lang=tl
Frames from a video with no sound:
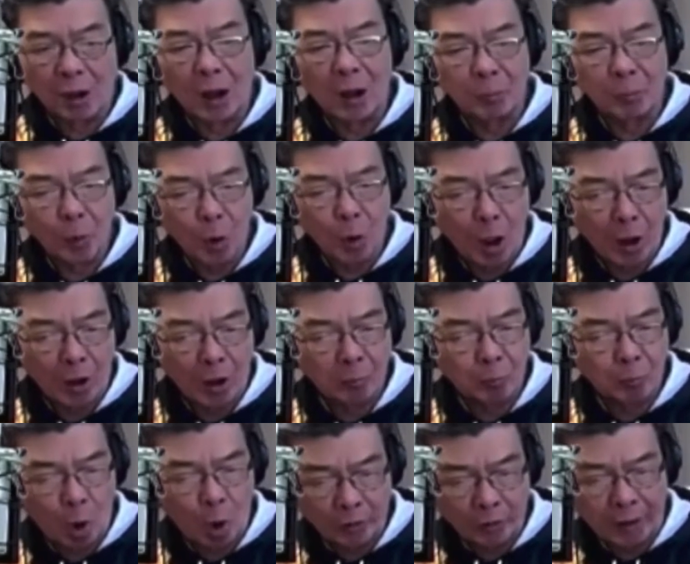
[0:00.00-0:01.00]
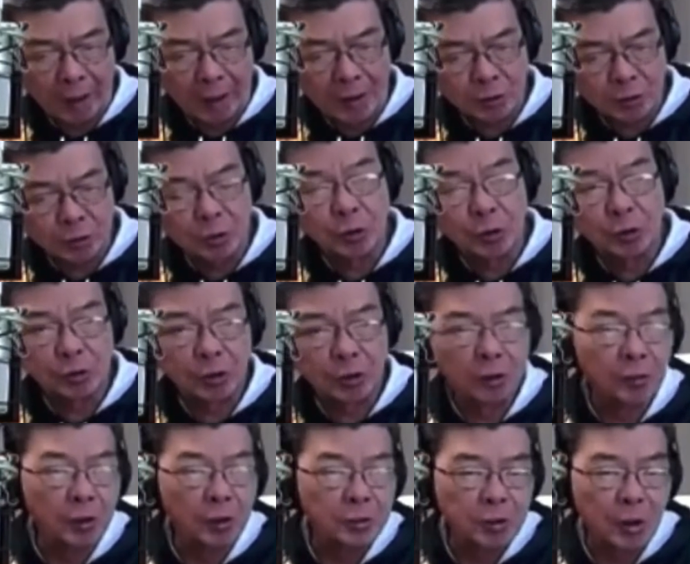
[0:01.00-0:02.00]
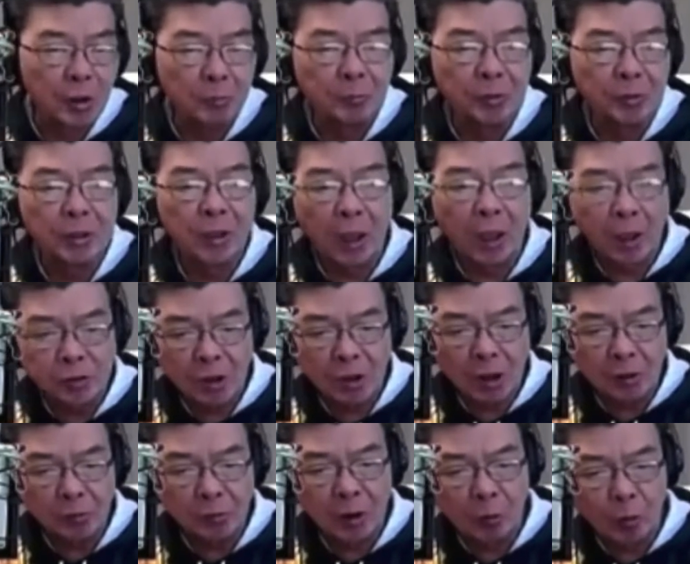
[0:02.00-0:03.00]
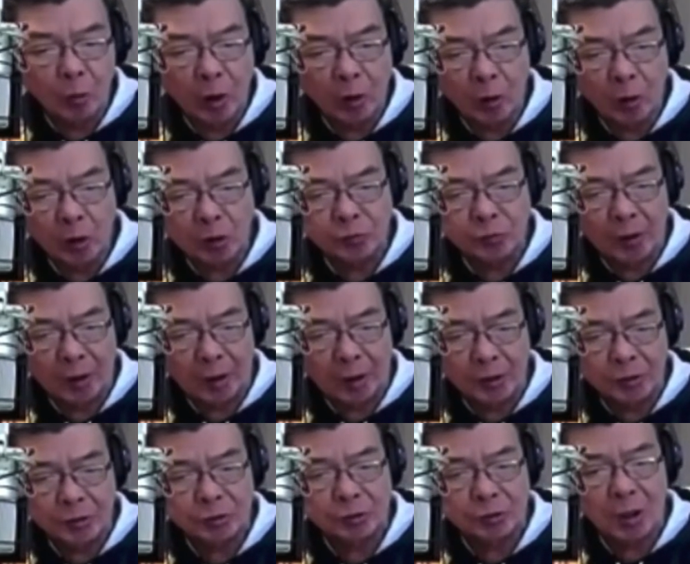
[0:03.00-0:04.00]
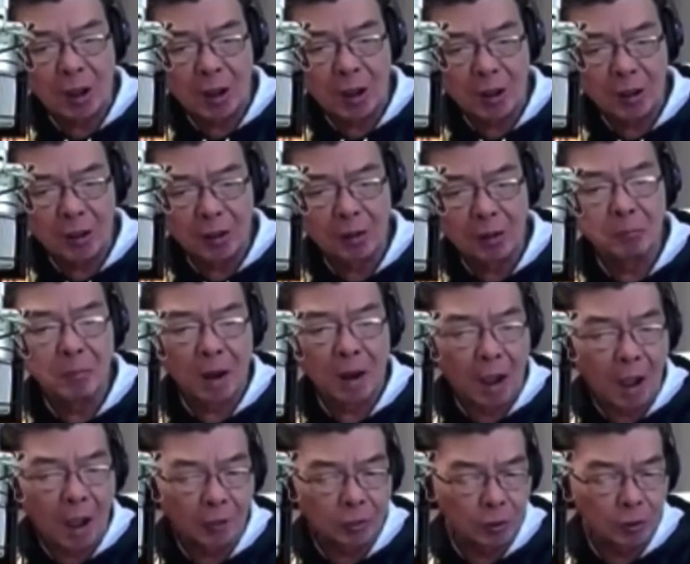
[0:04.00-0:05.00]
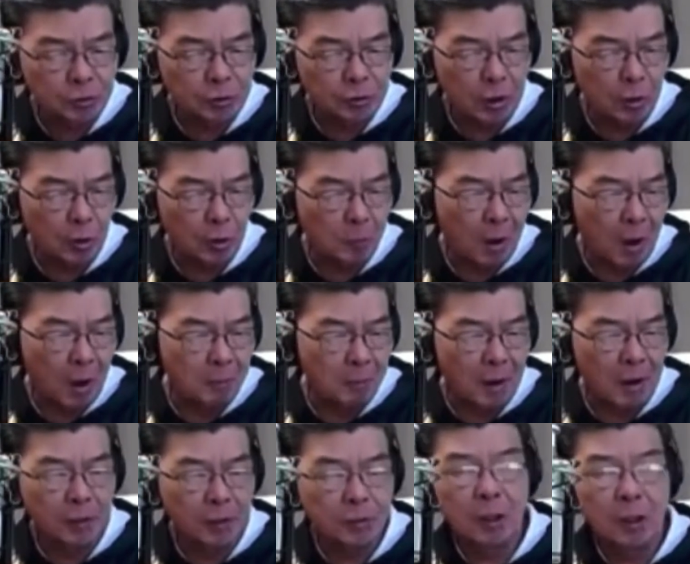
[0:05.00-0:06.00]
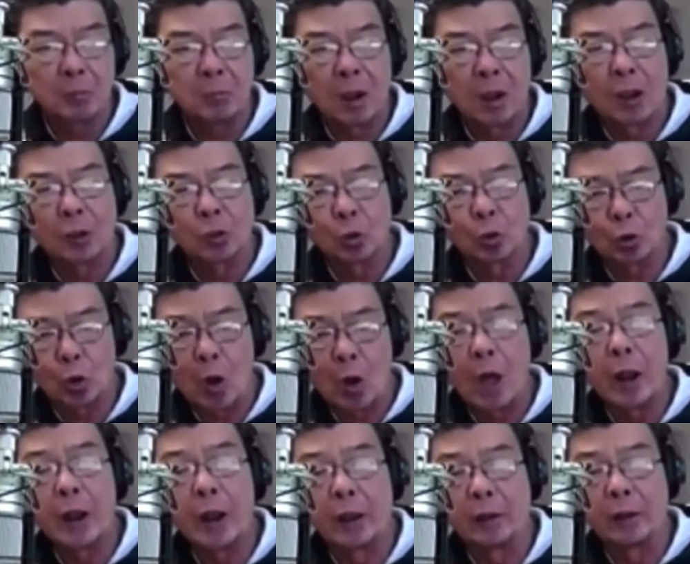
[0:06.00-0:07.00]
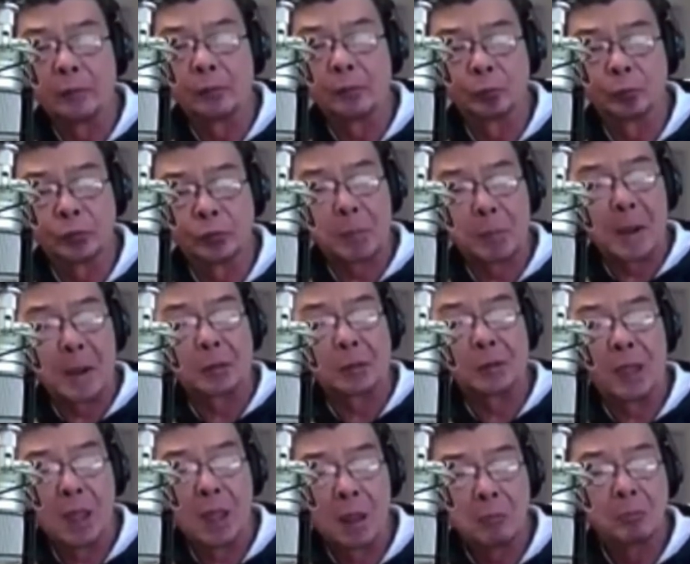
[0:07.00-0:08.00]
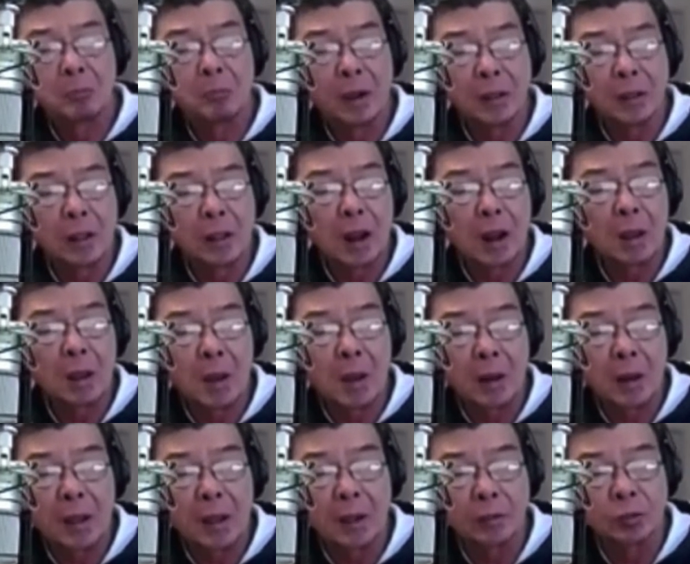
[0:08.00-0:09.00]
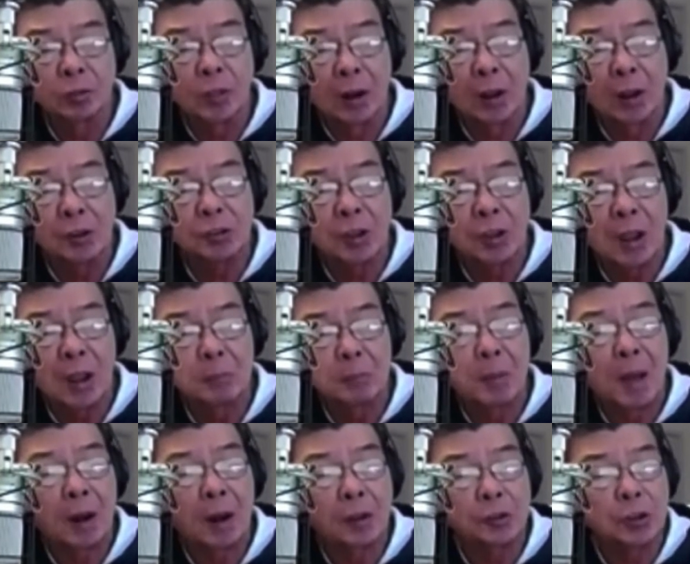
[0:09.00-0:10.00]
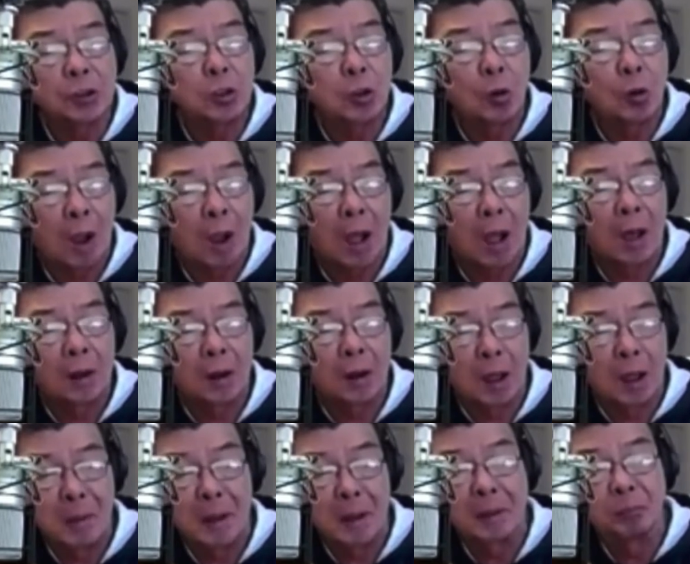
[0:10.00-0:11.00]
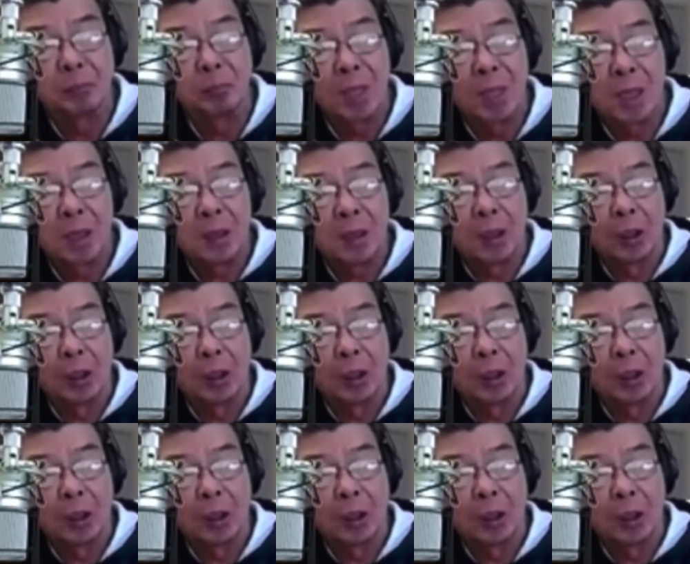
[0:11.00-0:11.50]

Sa Kalipunan ng Broadcast News Service, ang PHLB Radio Las Vegas ay maghahatid sa inyo ng mga balitang makatotohanan, tapat, may nilalaman at dalisay para sa inyong kaalaman.